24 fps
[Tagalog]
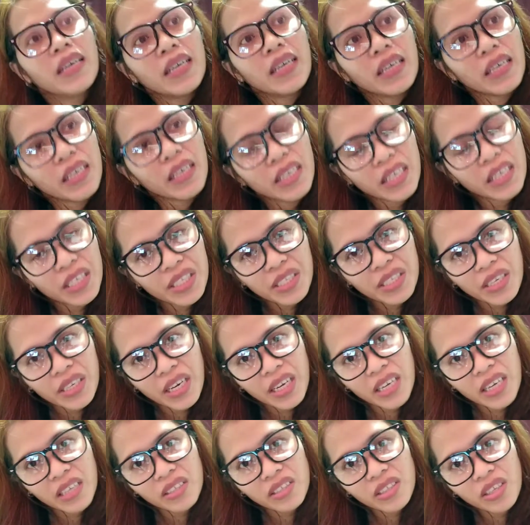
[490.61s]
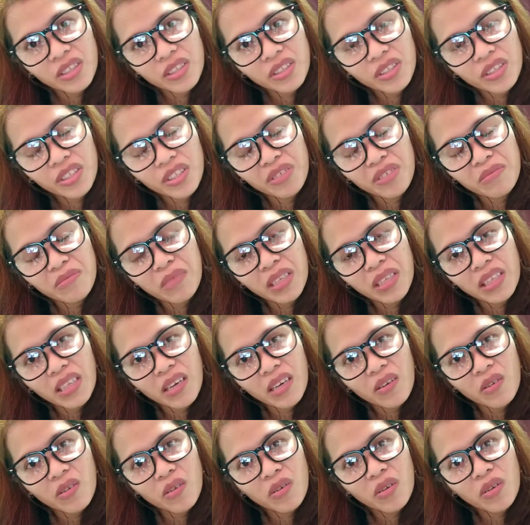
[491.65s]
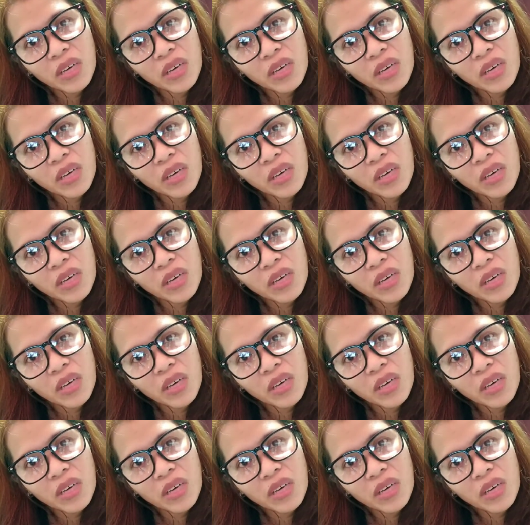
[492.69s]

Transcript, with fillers: in-x-ray ng doktor yung mata ko.